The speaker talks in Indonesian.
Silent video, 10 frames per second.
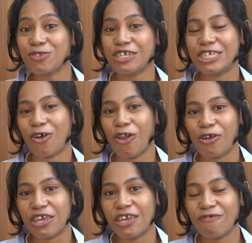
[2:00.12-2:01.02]
studi
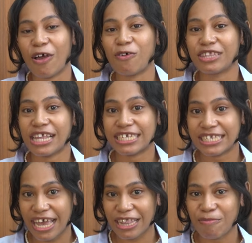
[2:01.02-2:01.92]
psikologi Fakultas
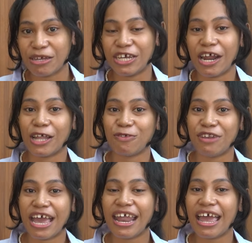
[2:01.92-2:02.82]
Kesehatan Masyarakat
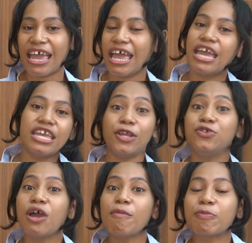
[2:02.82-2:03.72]
Undana yang
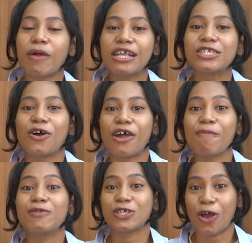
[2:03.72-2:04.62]
juga merupakan
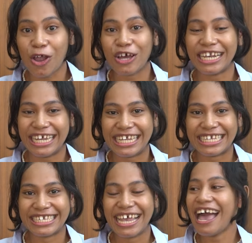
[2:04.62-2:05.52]
seorang psikolog
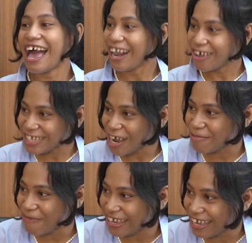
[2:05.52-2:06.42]
klinis. Halo,
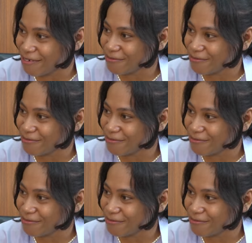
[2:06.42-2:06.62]
selamat pagi